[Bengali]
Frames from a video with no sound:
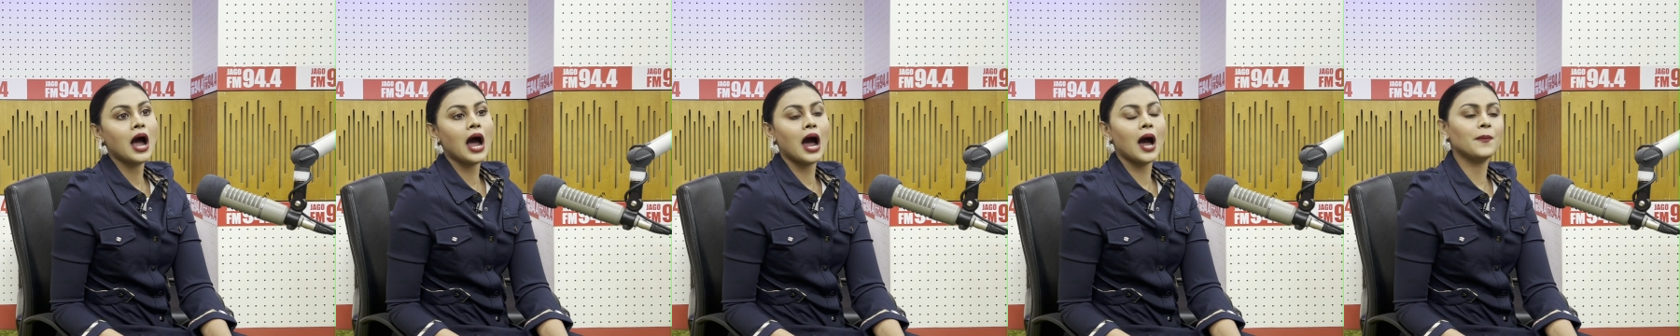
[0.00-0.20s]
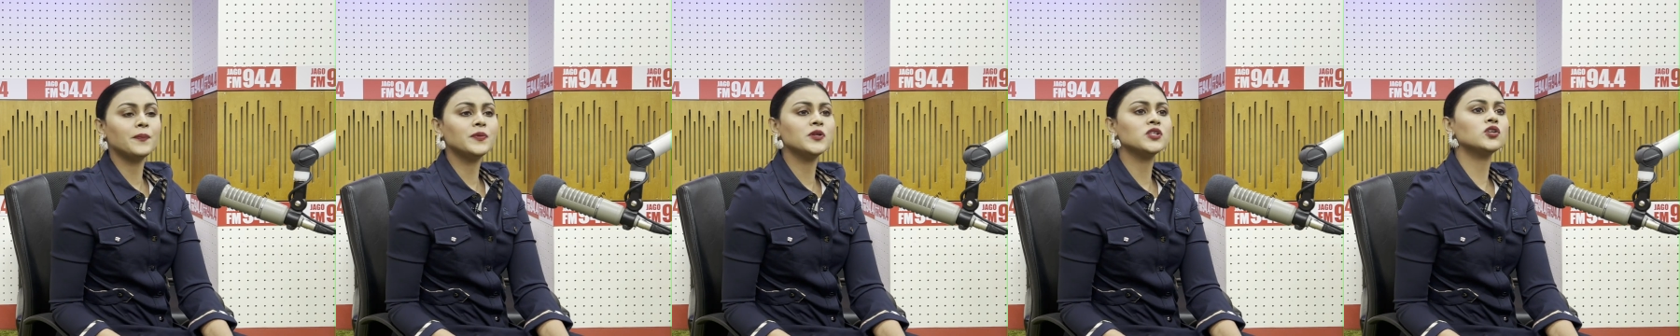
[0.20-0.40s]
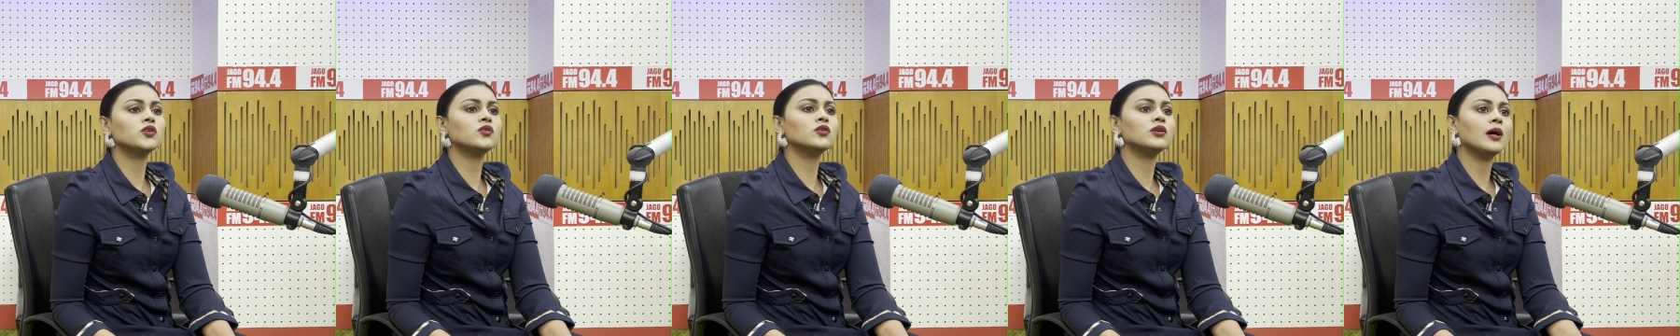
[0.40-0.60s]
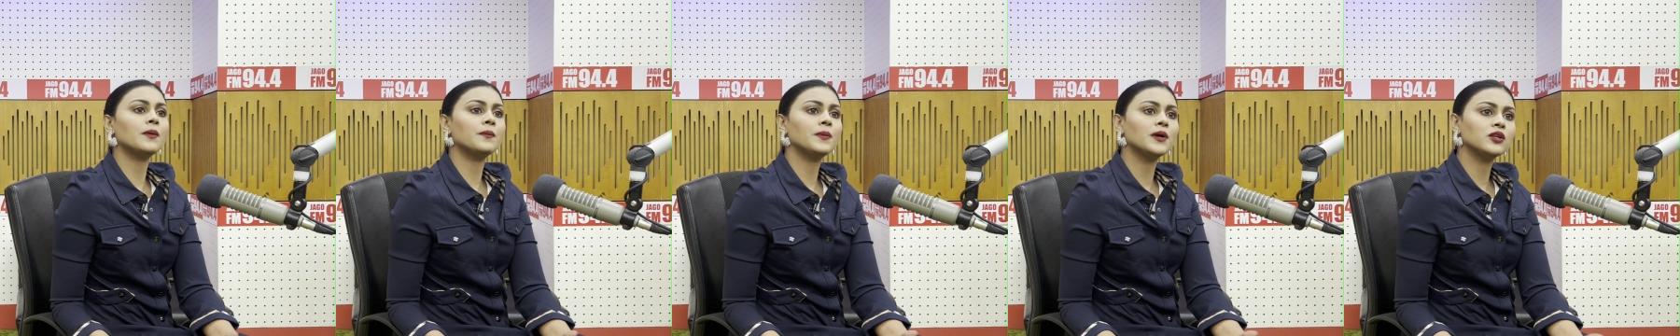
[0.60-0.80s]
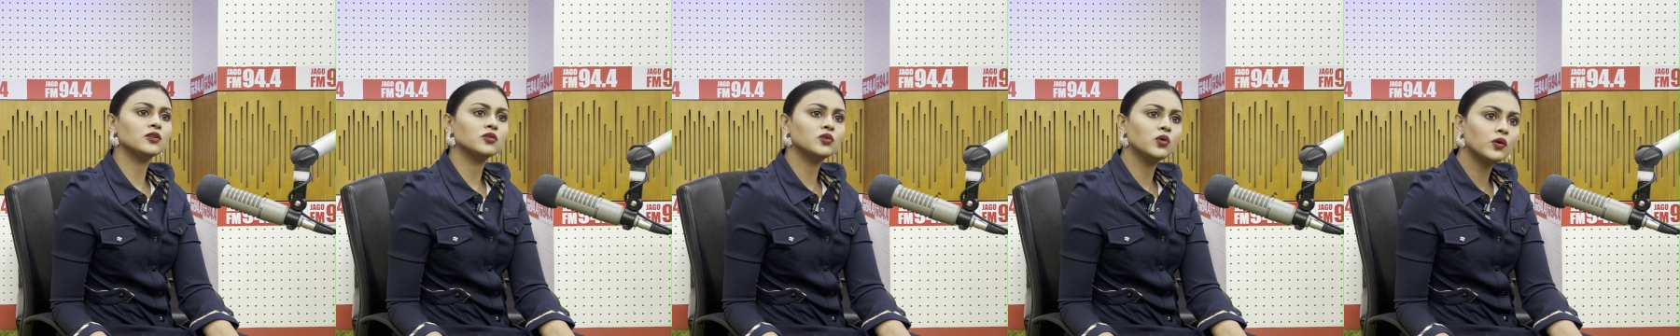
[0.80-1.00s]
আপনি যখন
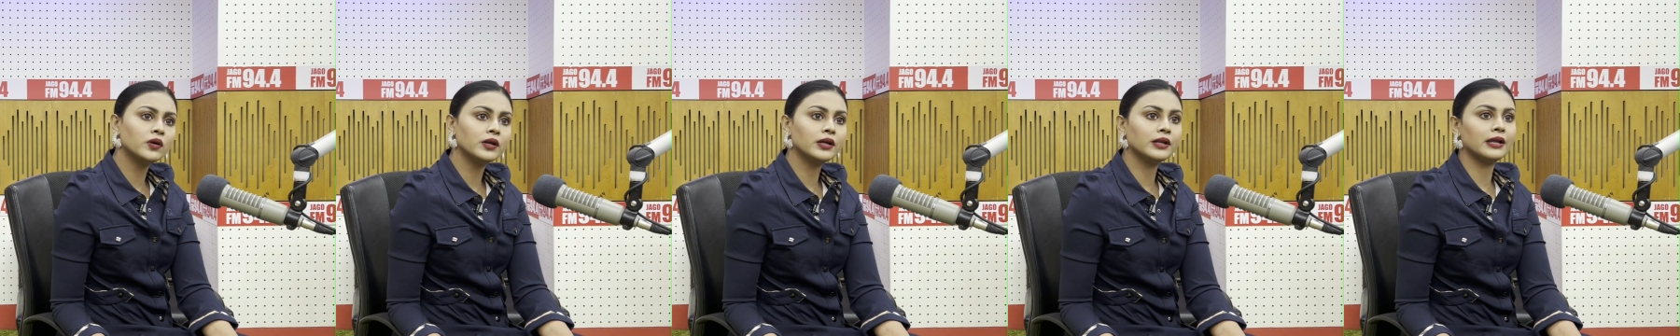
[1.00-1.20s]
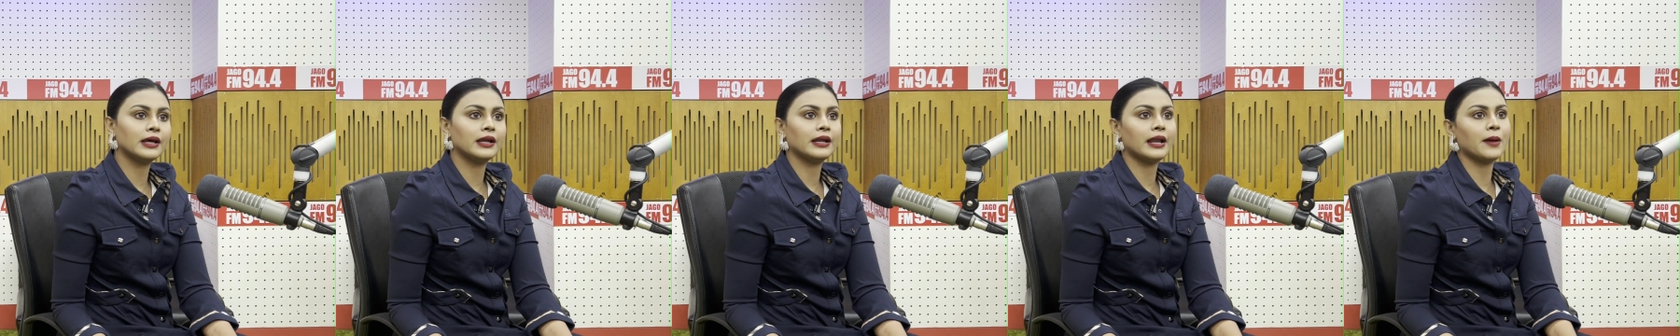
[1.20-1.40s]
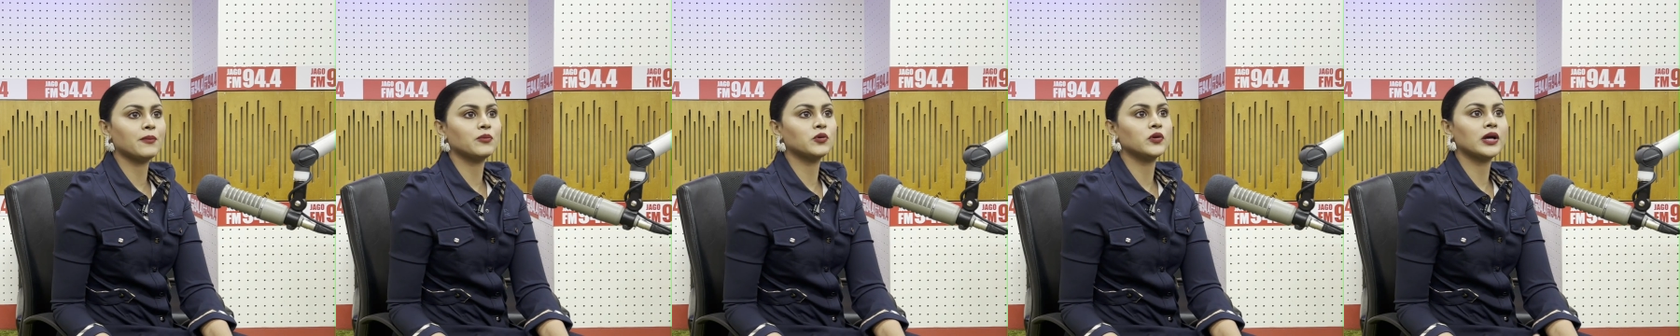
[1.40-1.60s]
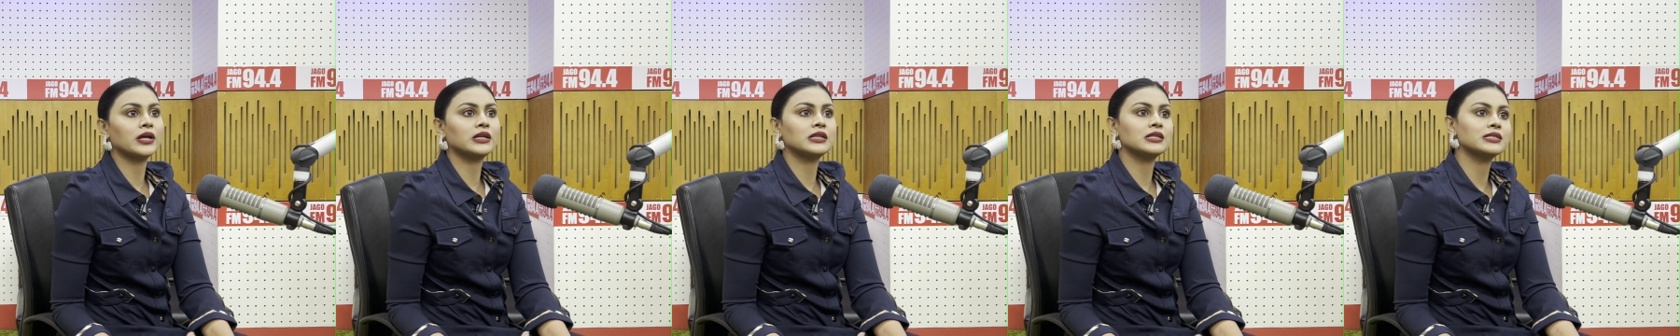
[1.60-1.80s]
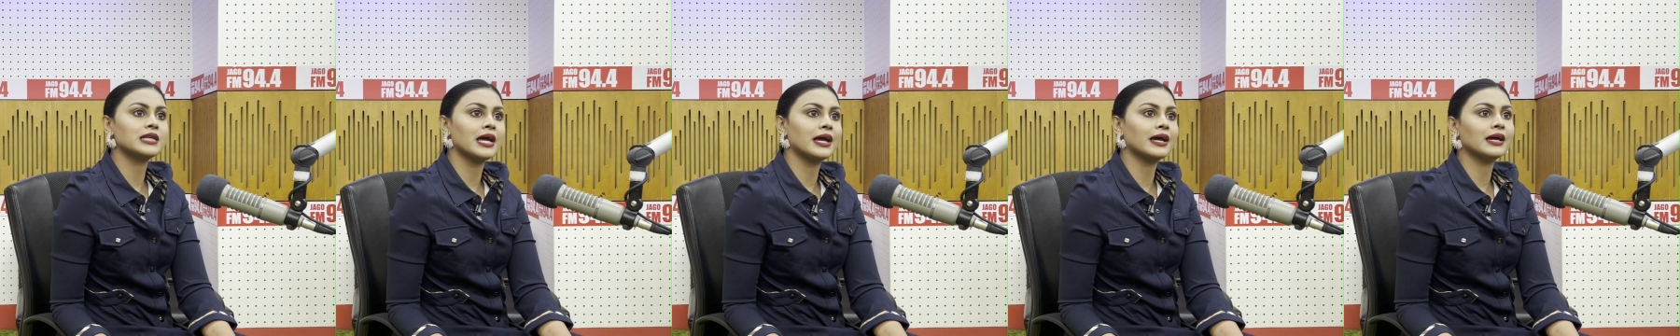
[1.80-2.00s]
আবার ধরে নেন এমন
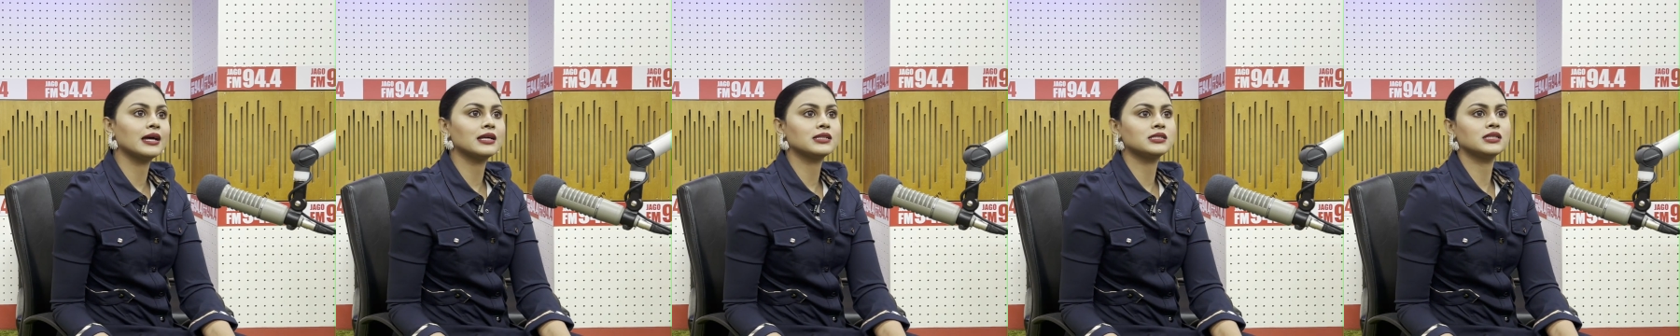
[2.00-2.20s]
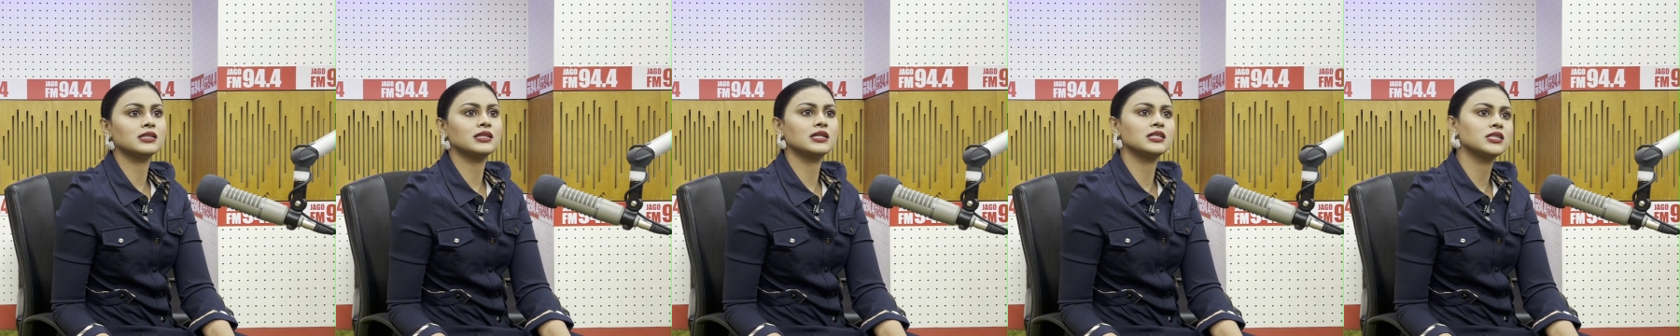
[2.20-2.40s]
একটা জায়গায় আছি